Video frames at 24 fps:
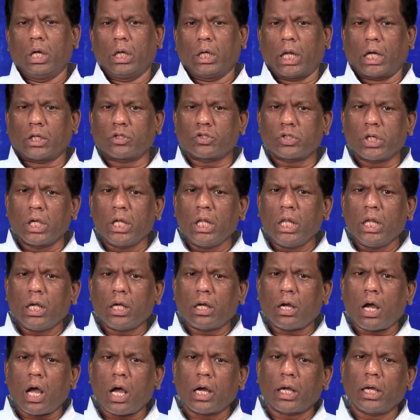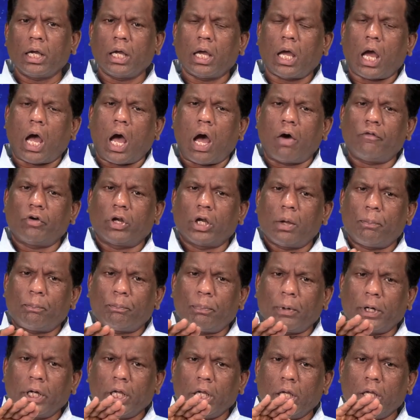நற்செய்திக்காக அவர்
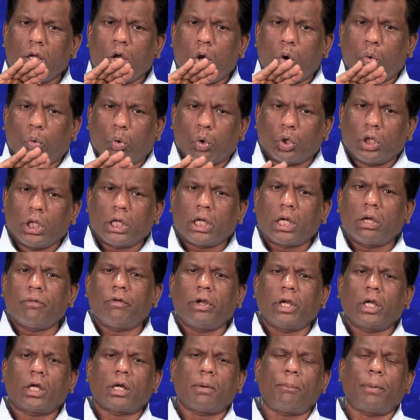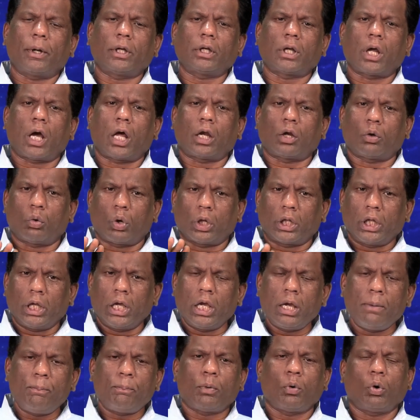எப்படி ஒதுக்கி வைக்கப்பட்டாரோ அதே
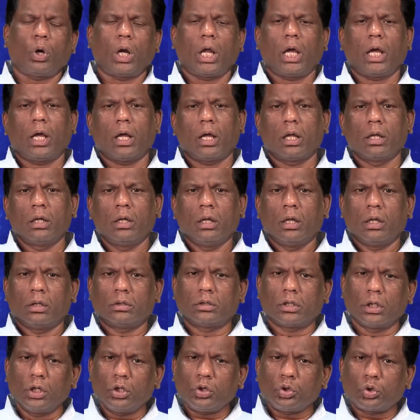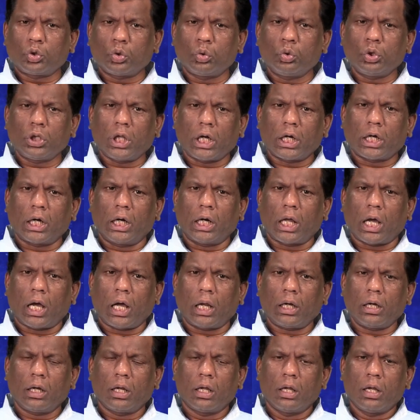போல
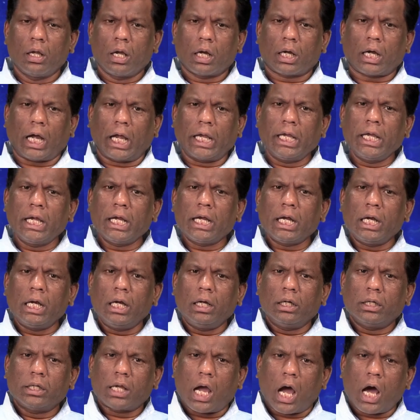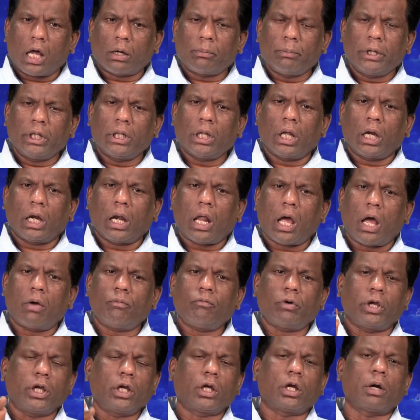திருத்தூதர்களால் கைகள் யார் மீதெல்லாம்
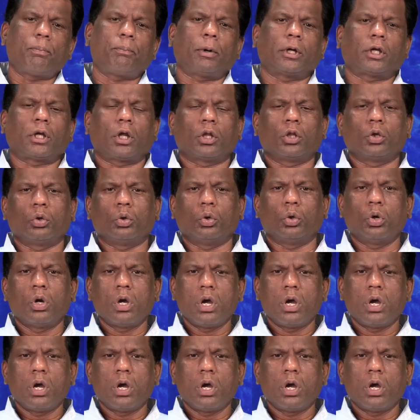வைக்கப்பட்டதோ